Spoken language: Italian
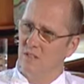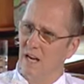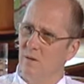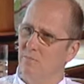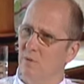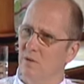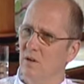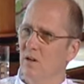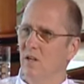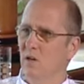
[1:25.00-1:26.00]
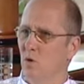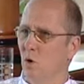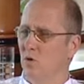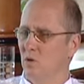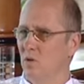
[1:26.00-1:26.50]
scampo
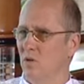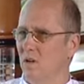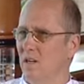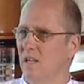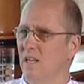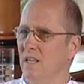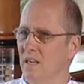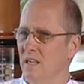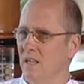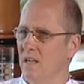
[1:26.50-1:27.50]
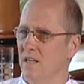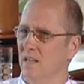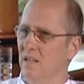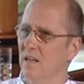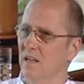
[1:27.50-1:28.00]
cotto in
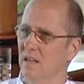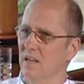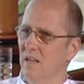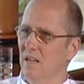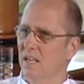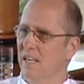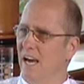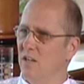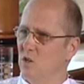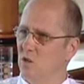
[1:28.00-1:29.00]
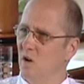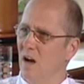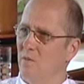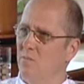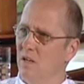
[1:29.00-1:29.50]
eh, ghiaccio
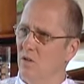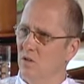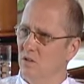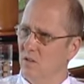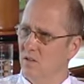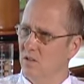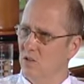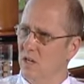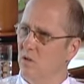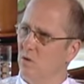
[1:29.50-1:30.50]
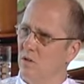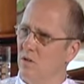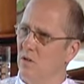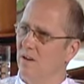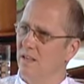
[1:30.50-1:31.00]
a meno
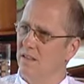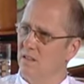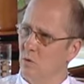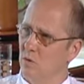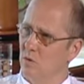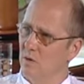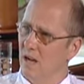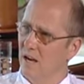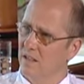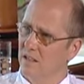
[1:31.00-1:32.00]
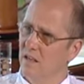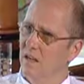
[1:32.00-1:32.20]
198 gradi.